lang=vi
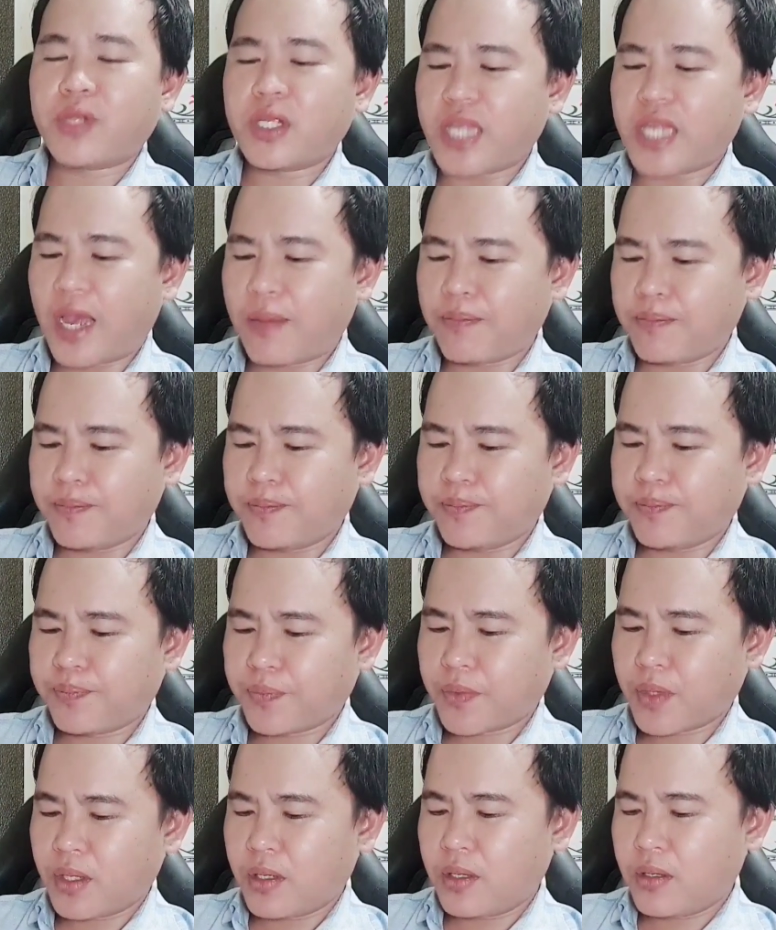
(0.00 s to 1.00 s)
tháng chạp
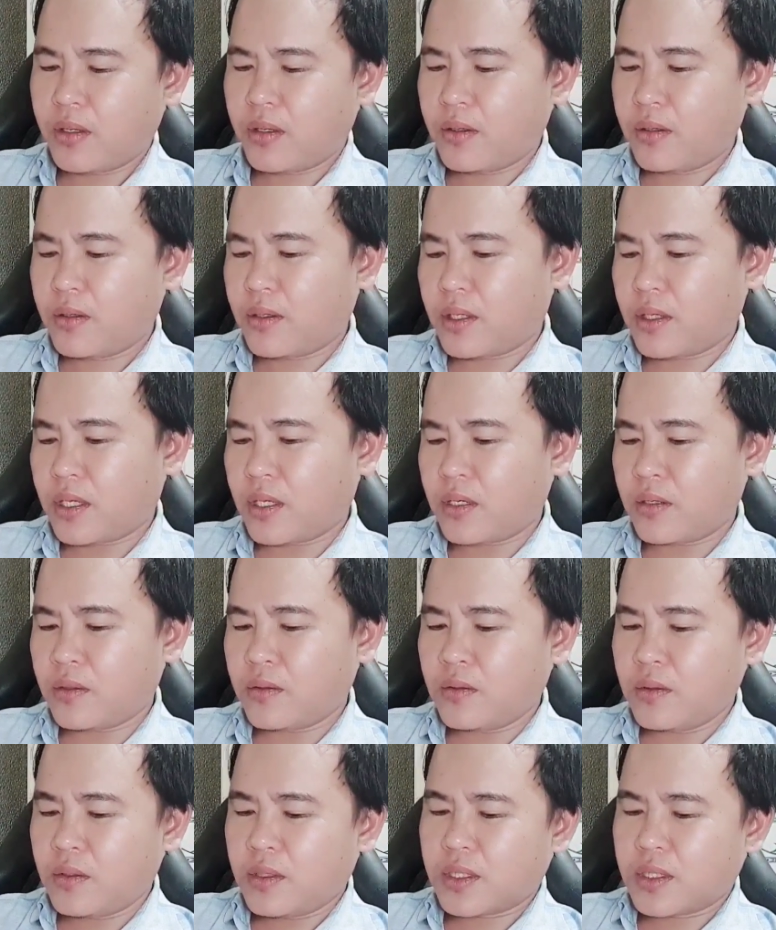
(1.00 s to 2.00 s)
à,
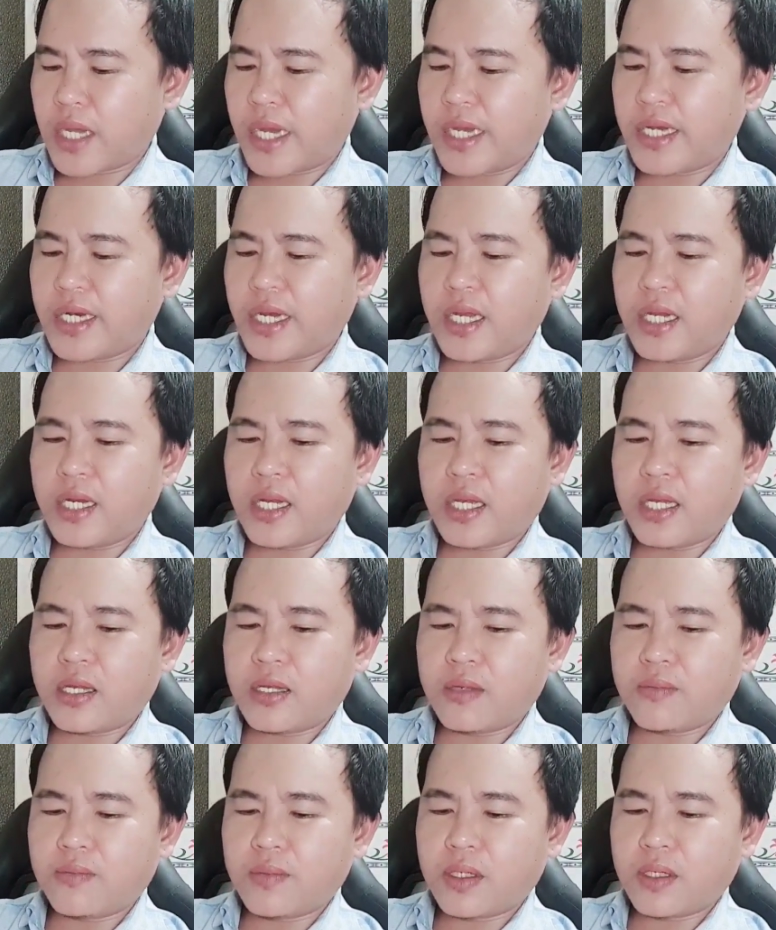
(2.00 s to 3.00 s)
ngày này
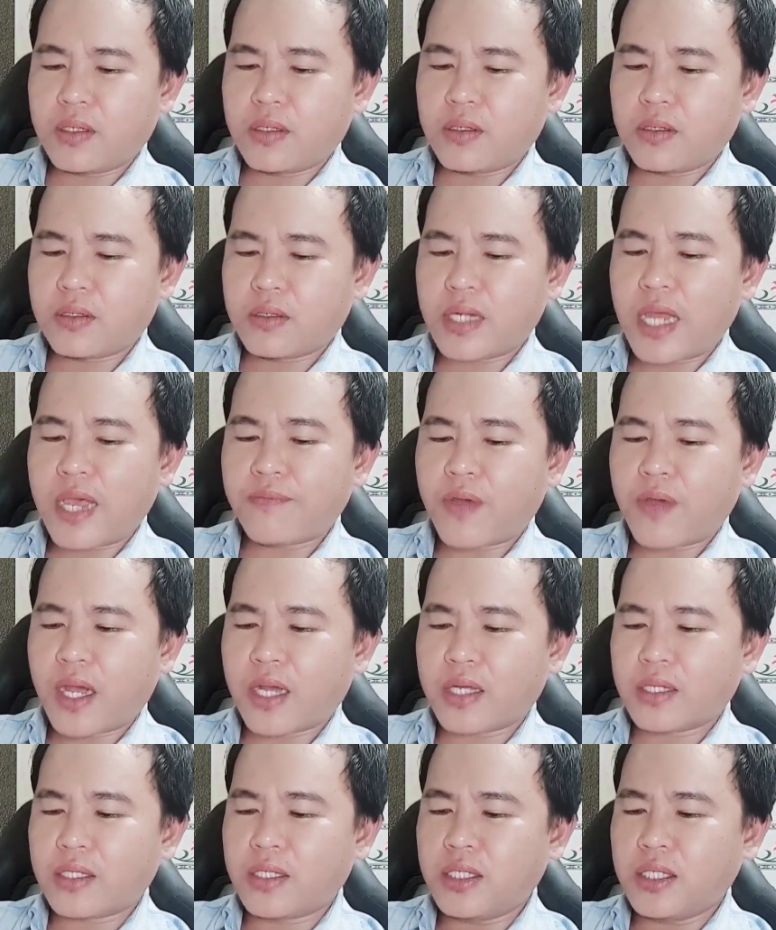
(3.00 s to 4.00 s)
là đa
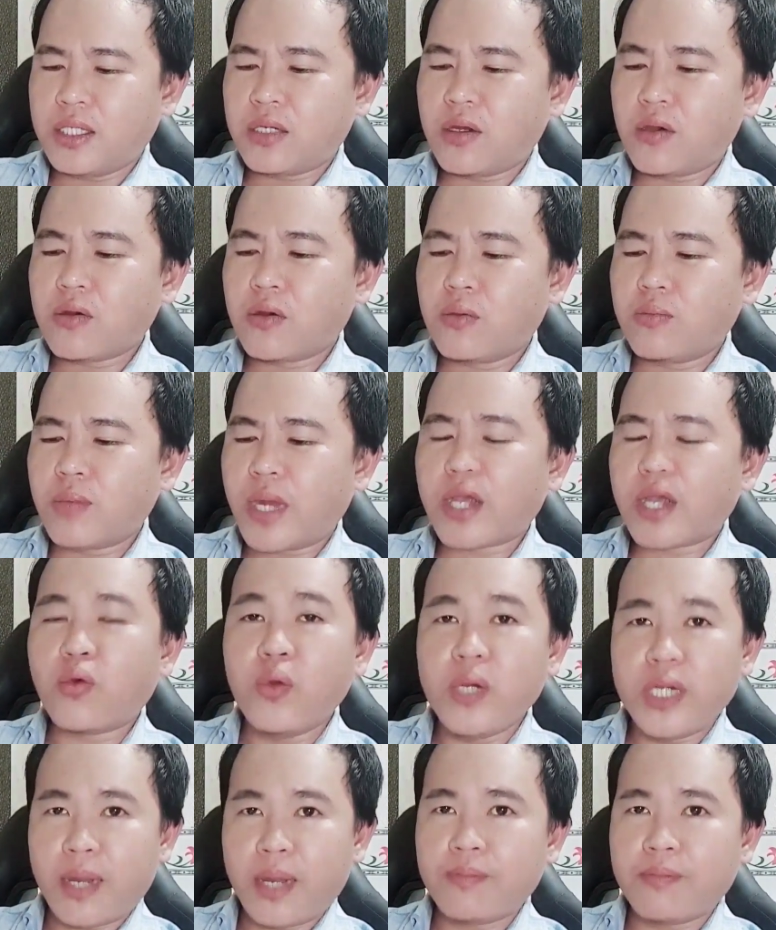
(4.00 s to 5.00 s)
phần thì nó cũng đã
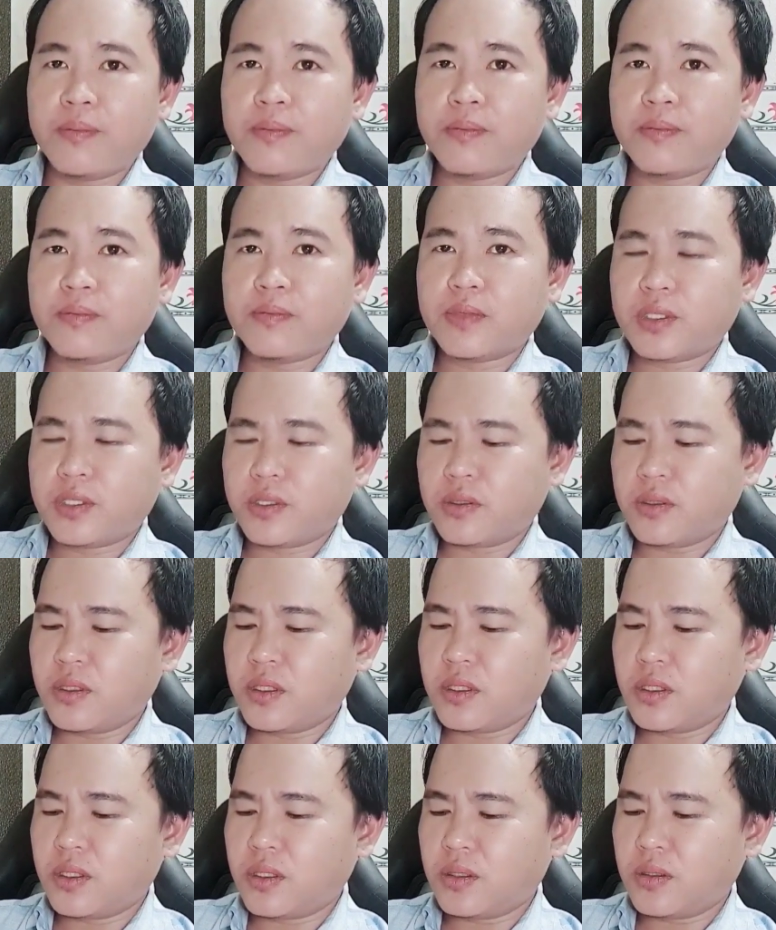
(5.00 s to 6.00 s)
cuối năm cho
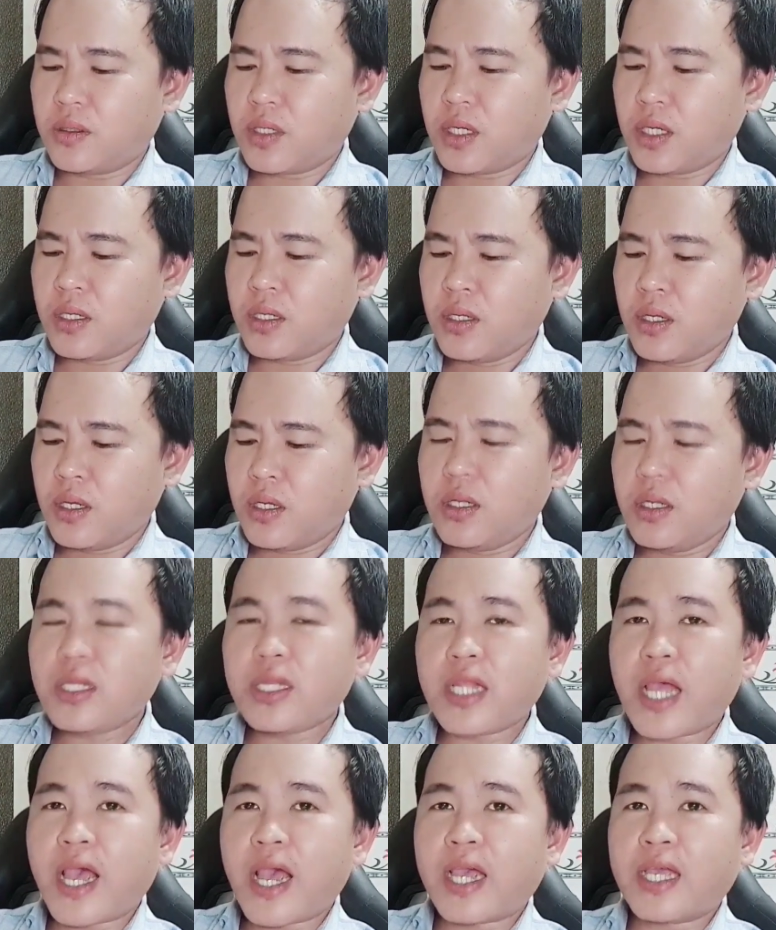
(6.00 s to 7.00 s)
nên ờ,
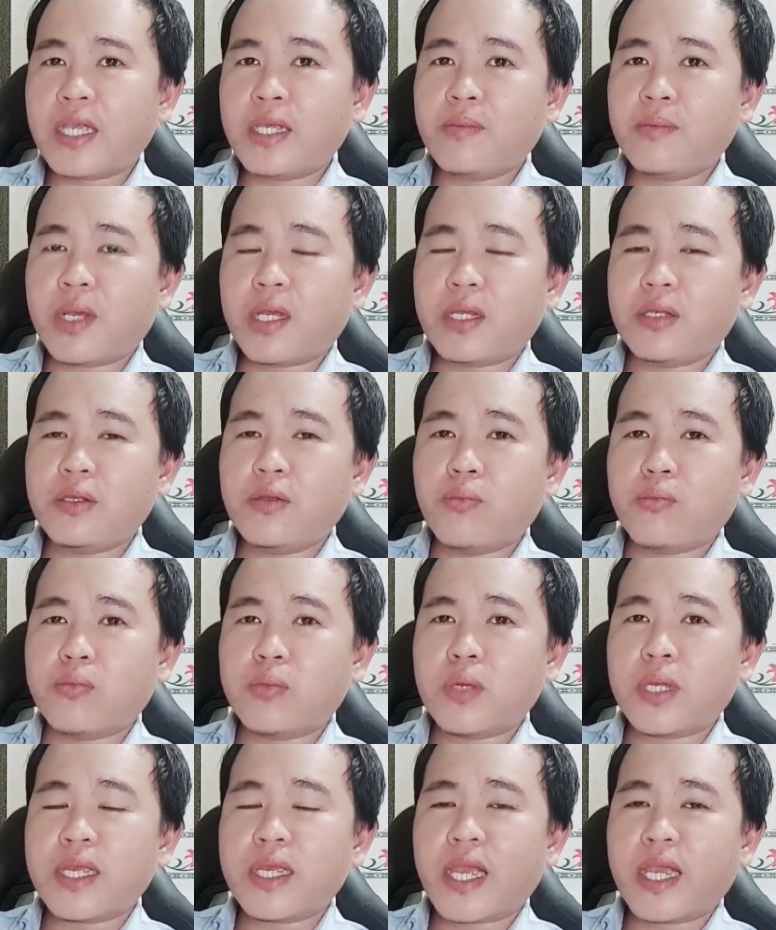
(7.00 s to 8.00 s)
ít ai mà
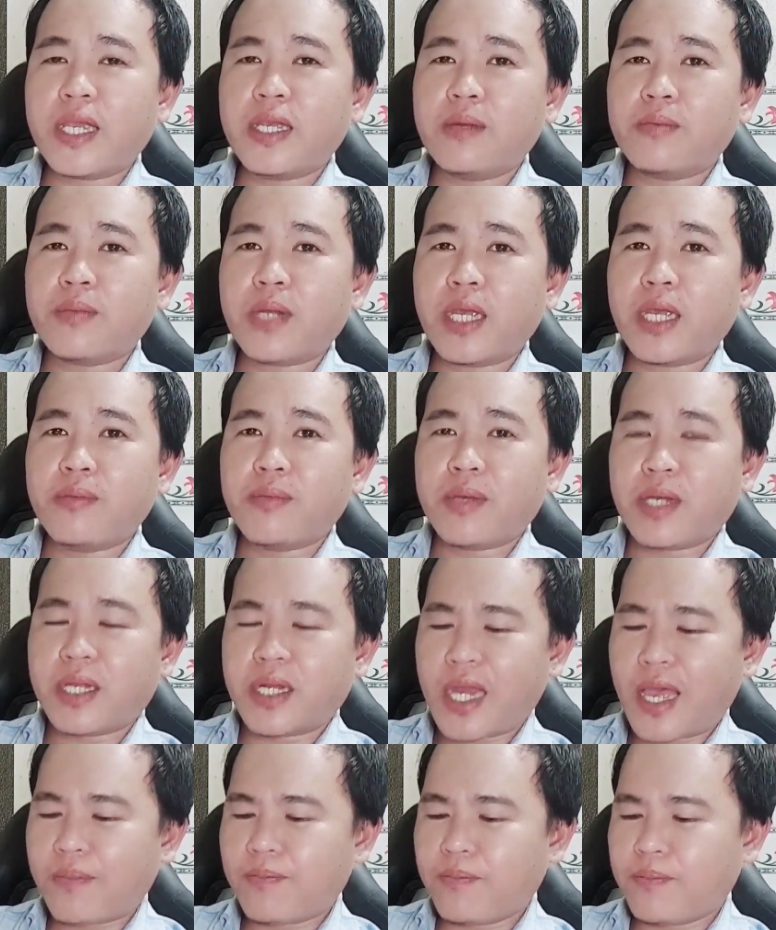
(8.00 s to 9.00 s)
dùng cái ngày hôm nay mà
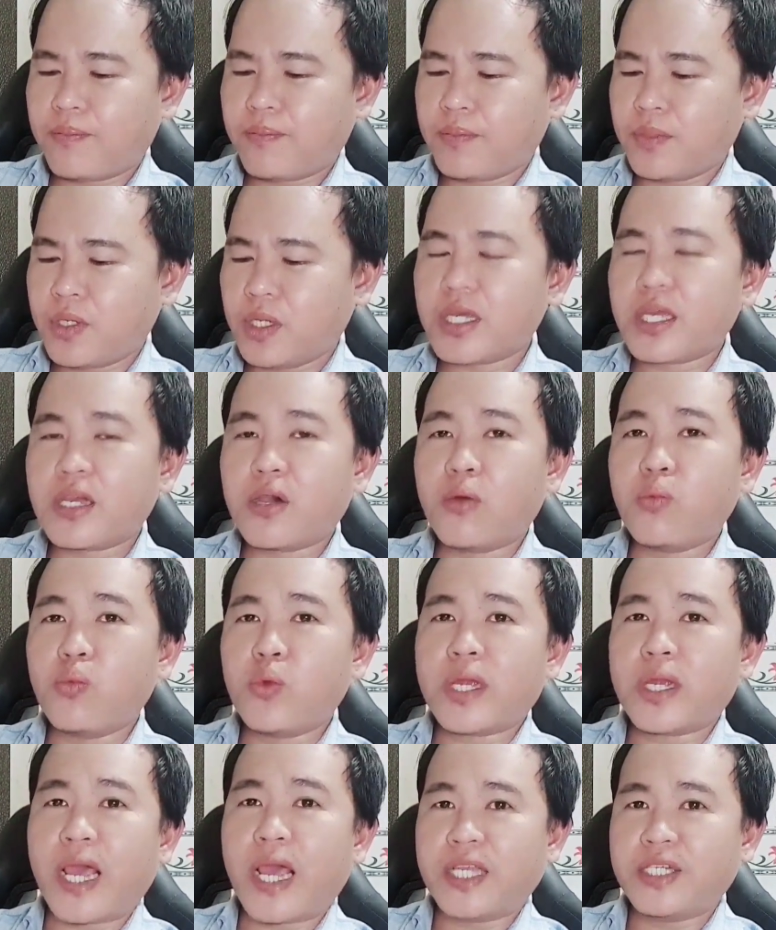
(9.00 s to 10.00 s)
làm những cái công
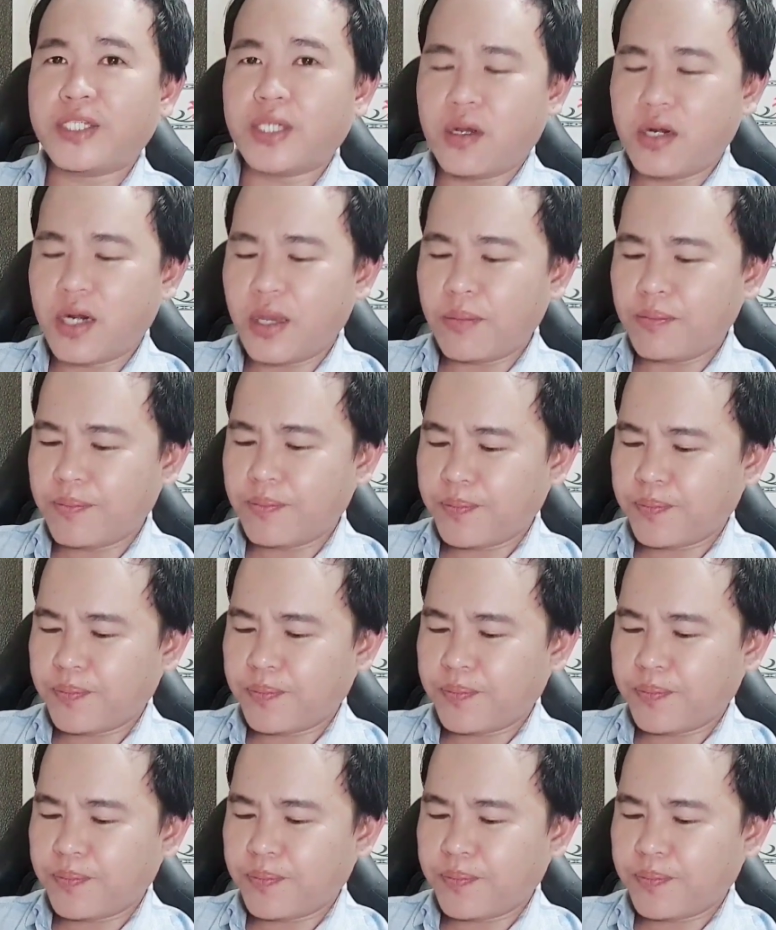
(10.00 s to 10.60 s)
việc đại sự lắm